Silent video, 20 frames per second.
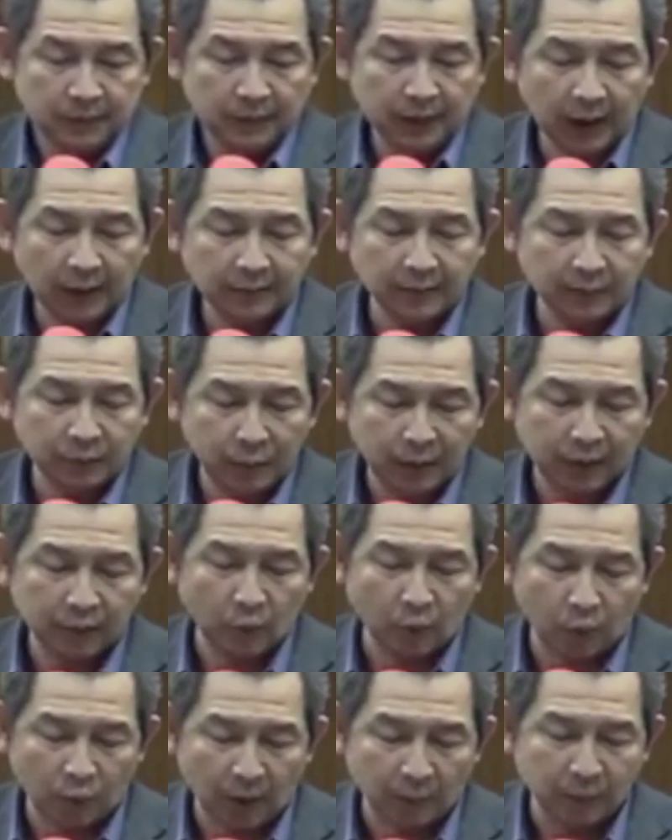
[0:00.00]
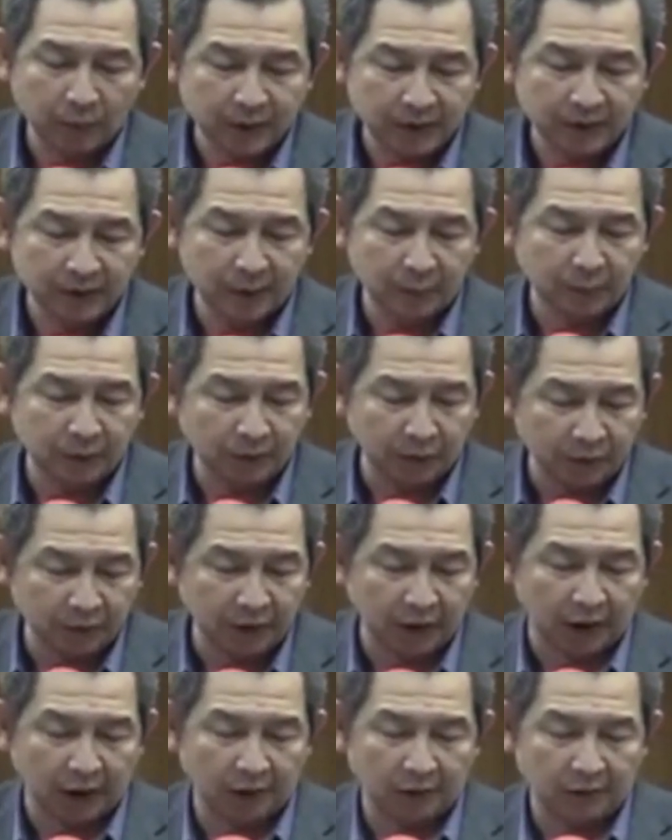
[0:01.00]
saat sesuatu orang merintih,
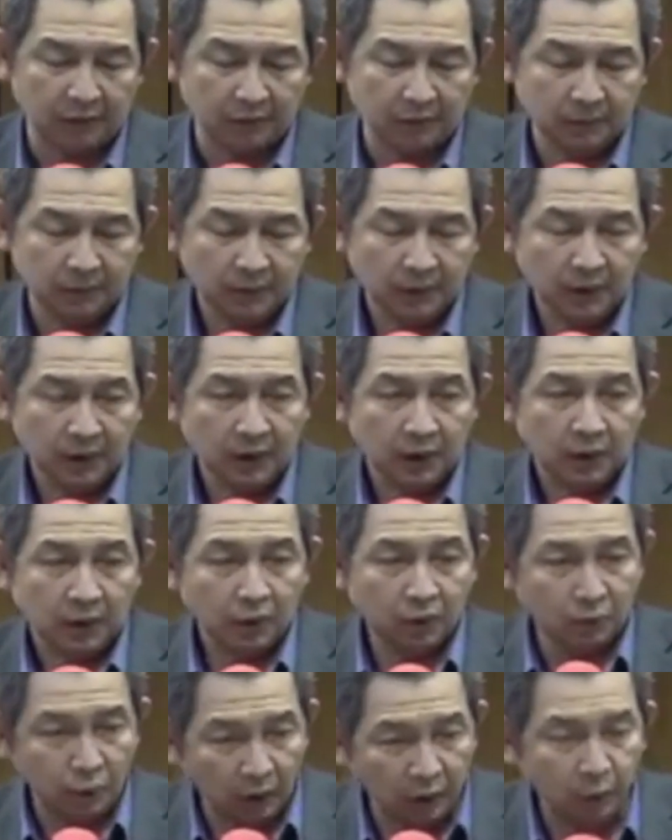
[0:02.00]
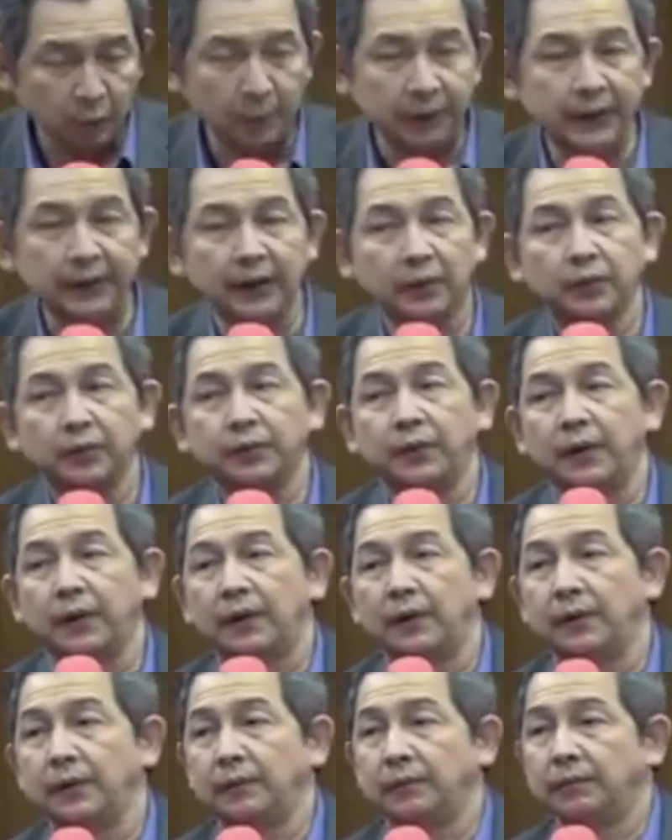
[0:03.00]
meneriak, Tuhan itu beritahu, saudara.